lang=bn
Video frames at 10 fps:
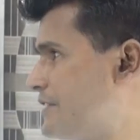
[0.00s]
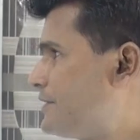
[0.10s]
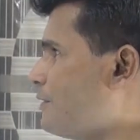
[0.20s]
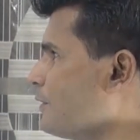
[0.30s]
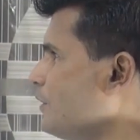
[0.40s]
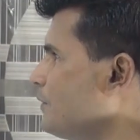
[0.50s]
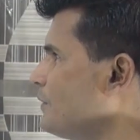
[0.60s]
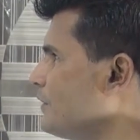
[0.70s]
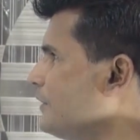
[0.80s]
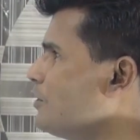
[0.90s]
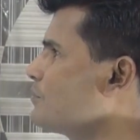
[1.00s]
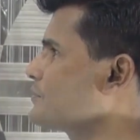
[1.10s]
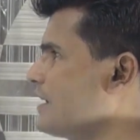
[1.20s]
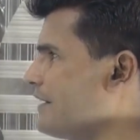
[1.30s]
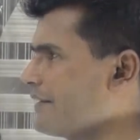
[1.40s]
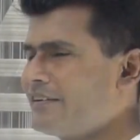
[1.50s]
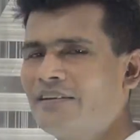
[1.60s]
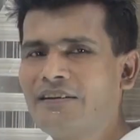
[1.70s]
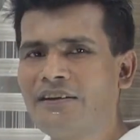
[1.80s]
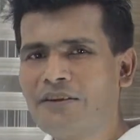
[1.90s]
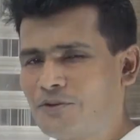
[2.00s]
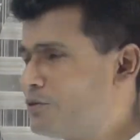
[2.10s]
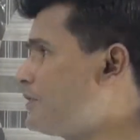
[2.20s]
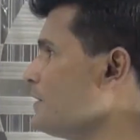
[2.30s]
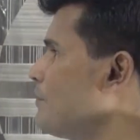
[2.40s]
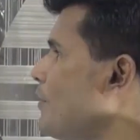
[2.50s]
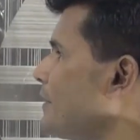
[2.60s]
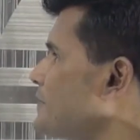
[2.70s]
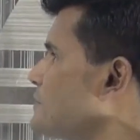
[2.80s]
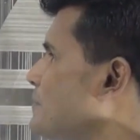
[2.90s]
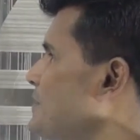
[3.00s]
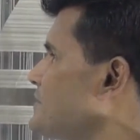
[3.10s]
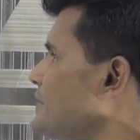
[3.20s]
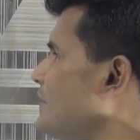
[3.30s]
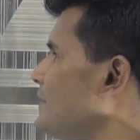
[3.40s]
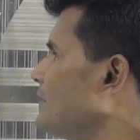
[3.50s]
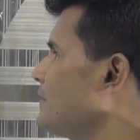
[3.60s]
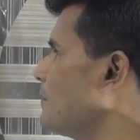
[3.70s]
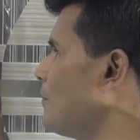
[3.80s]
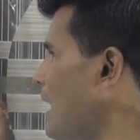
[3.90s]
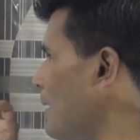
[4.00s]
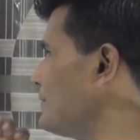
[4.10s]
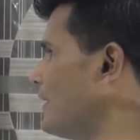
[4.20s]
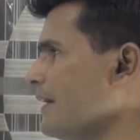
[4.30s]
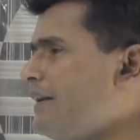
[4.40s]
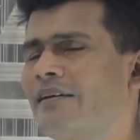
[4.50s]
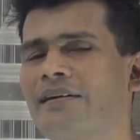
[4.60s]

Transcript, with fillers: সেটি হলো নিয়ম চার যদি রিপোর্টের স্পিচটির ভাব দ্বারা